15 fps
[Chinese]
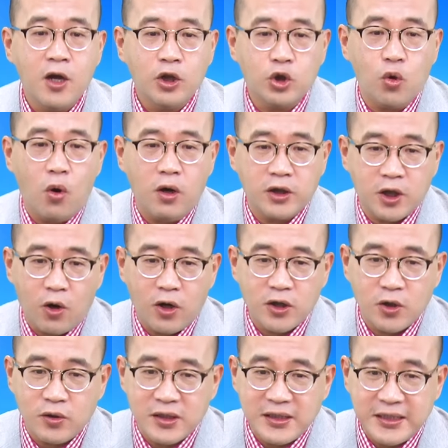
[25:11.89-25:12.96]
多头的时
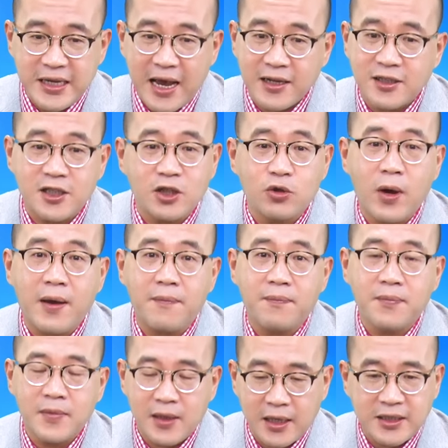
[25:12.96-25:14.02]
候是这样子赚，
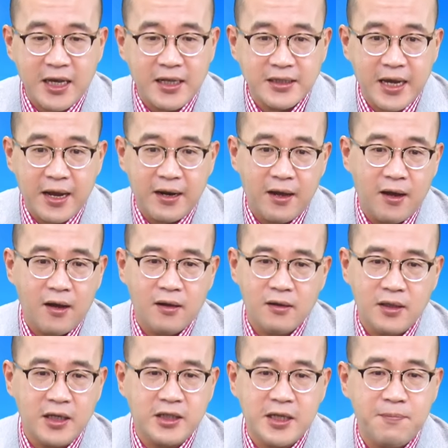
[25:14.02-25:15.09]
那现在呢，
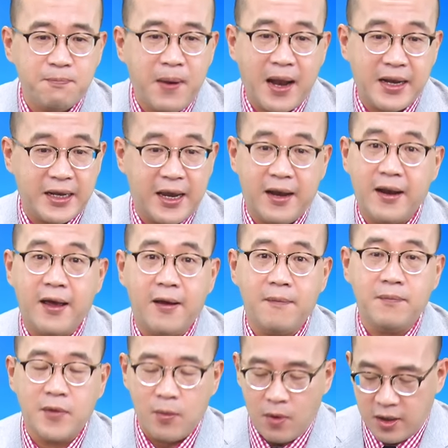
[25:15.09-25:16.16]
已经半年了，
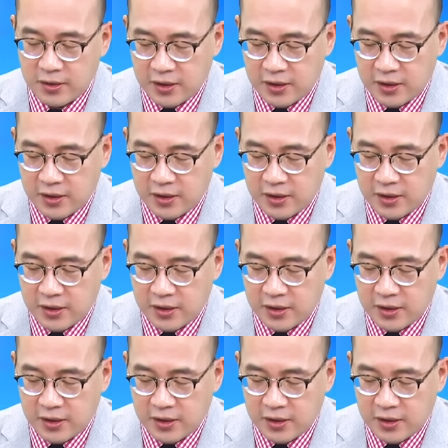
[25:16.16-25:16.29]
有没有？